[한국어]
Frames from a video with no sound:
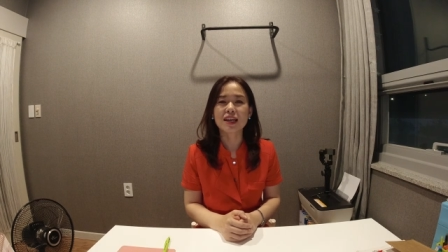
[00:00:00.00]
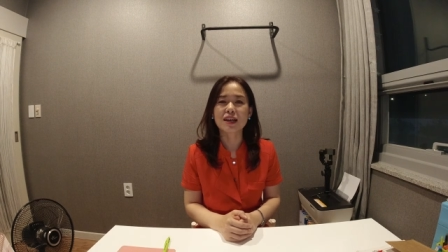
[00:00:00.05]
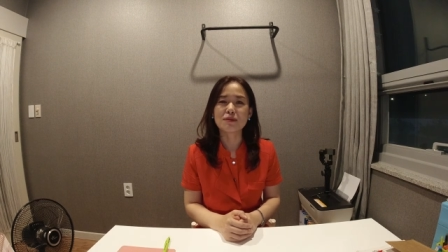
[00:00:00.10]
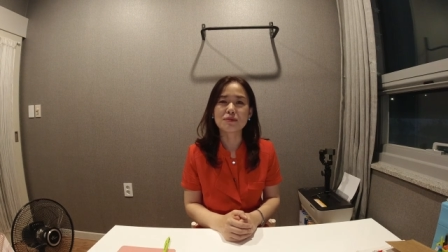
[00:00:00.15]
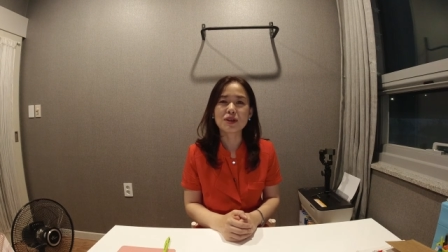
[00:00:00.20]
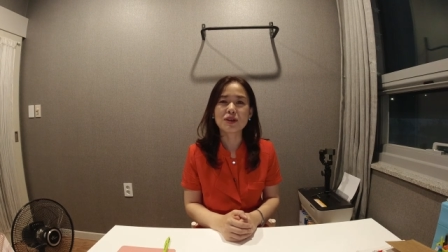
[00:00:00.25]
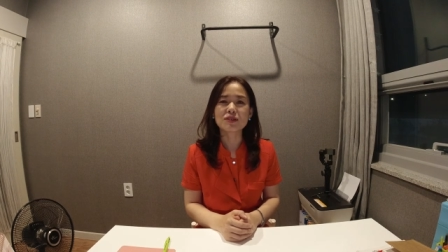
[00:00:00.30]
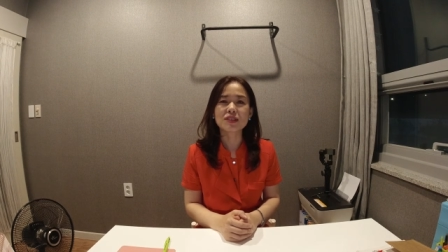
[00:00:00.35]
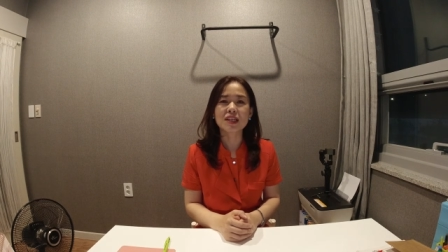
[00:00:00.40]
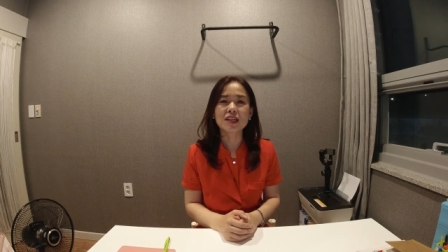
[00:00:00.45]

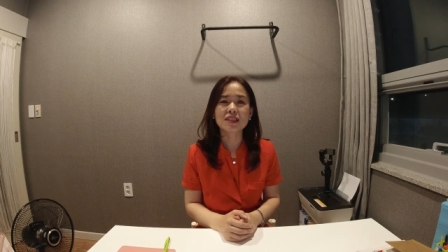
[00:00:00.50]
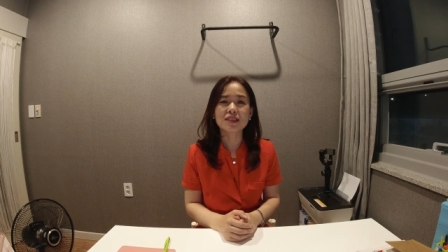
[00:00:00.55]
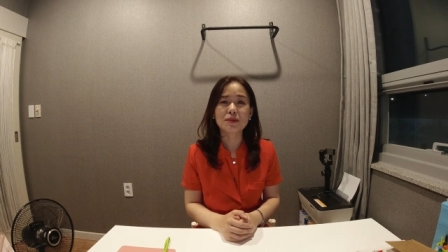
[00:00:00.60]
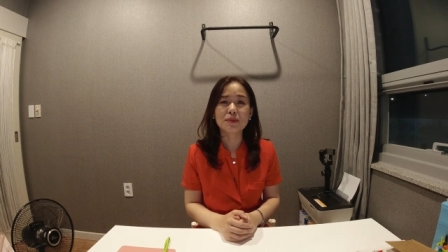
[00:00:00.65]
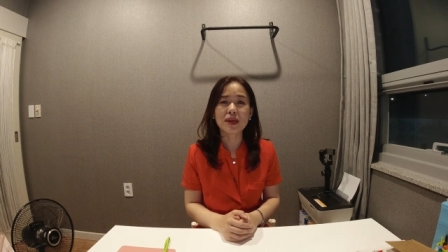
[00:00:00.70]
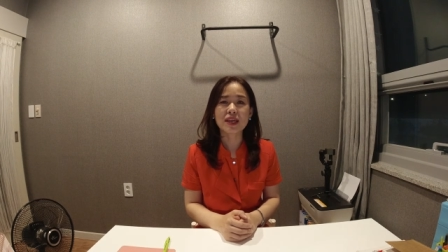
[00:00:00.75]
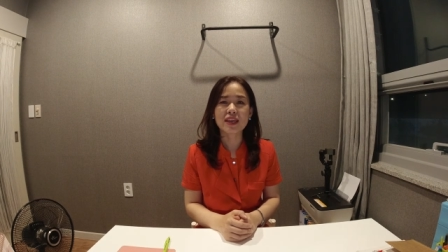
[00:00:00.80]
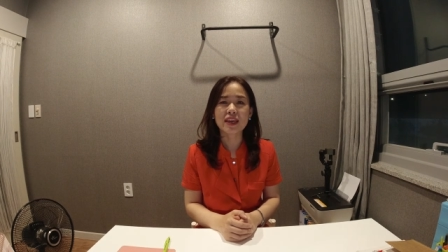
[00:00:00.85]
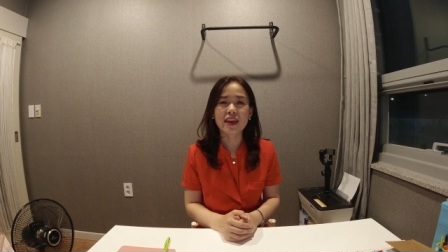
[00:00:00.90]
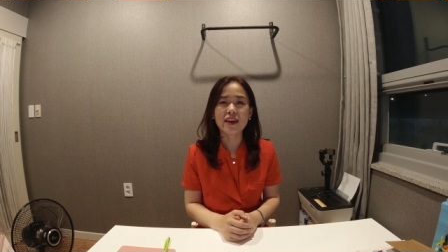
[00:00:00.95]
다음 영상에서
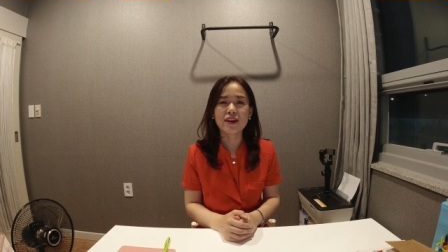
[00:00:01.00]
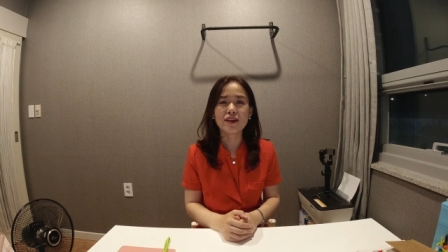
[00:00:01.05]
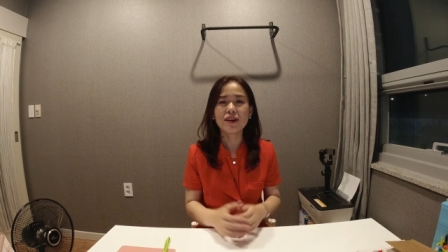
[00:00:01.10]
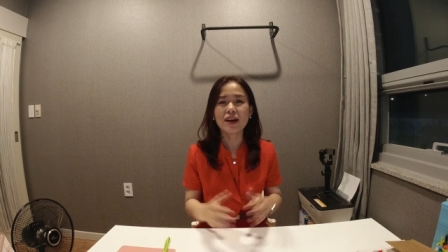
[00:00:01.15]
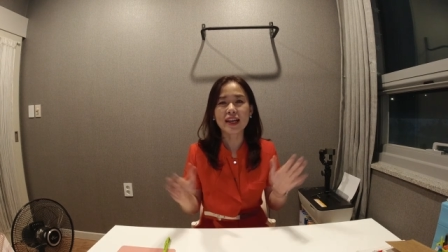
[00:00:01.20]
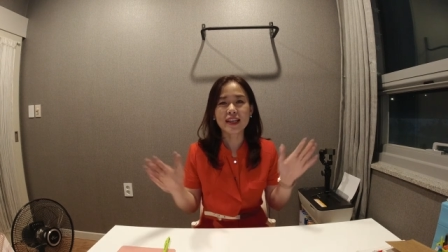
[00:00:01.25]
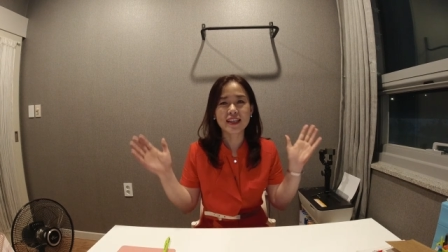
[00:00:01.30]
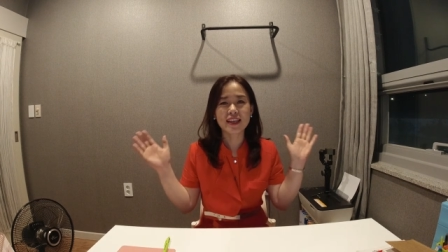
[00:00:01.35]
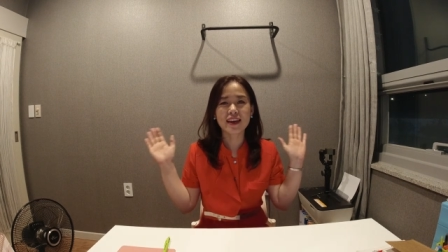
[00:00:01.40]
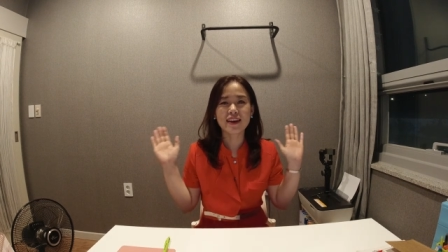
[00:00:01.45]

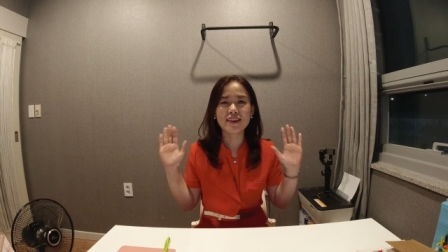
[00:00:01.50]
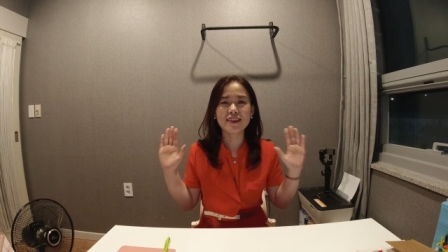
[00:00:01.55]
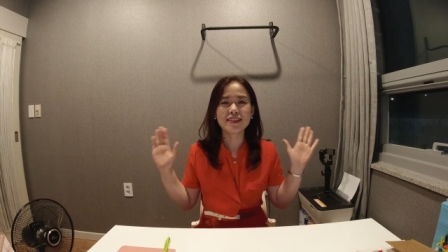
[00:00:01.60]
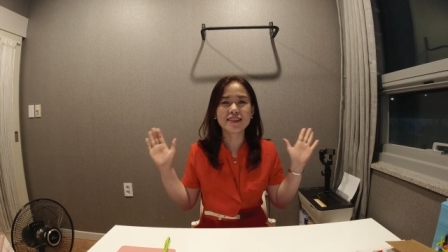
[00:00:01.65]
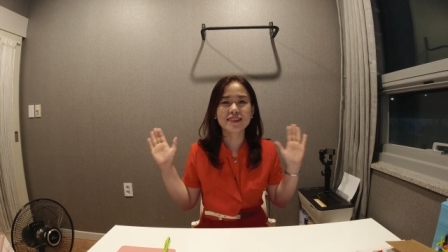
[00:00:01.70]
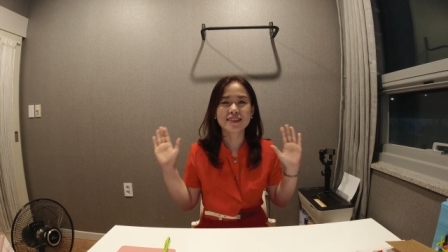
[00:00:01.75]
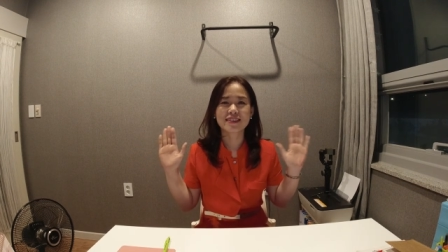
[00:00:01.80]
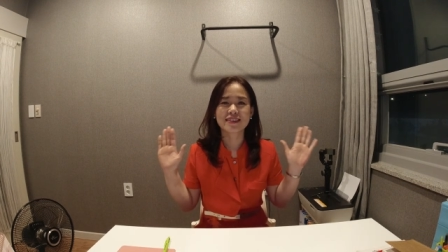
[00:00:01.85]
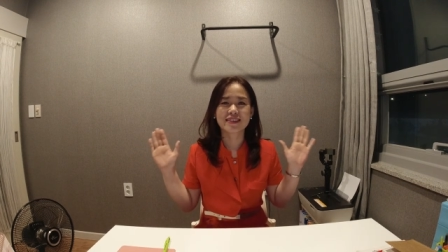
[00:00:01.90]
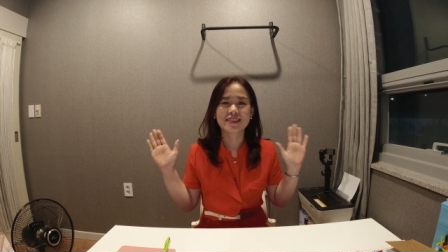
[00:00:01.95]
뵐게요.
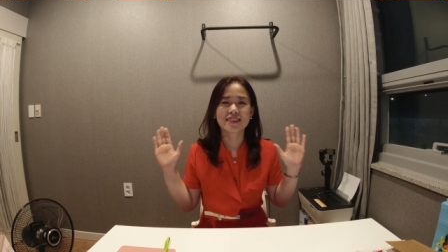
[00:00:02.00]
안녕!